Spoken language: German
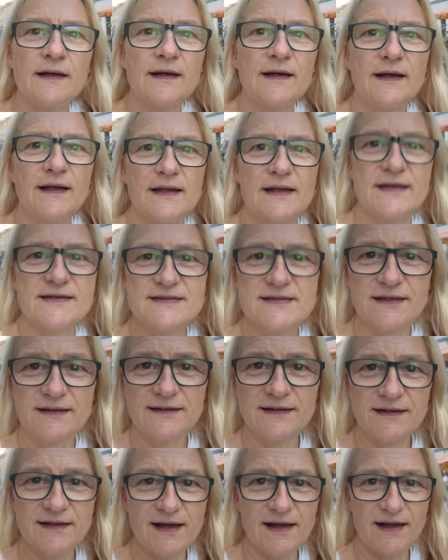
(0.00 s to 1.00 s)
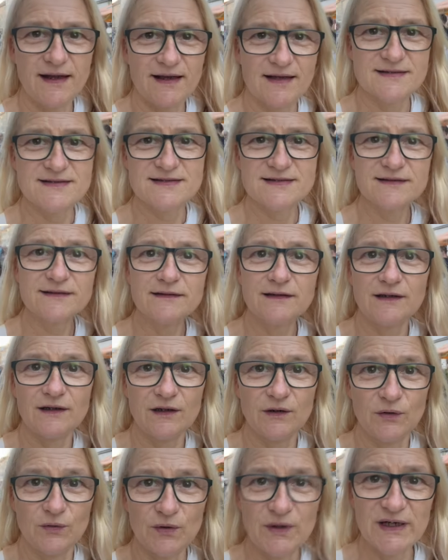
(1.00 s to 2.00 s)
Alexander I.,
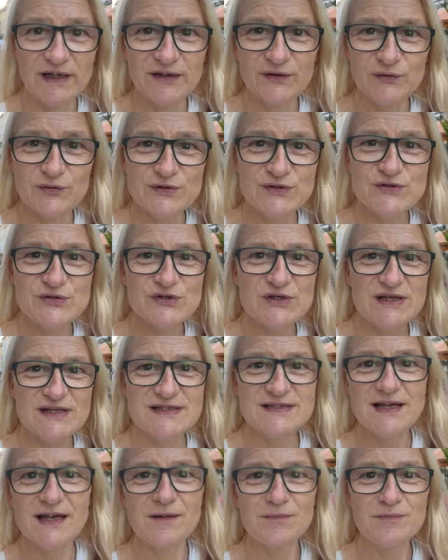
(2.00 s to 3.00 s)
auch ein russischer Zar,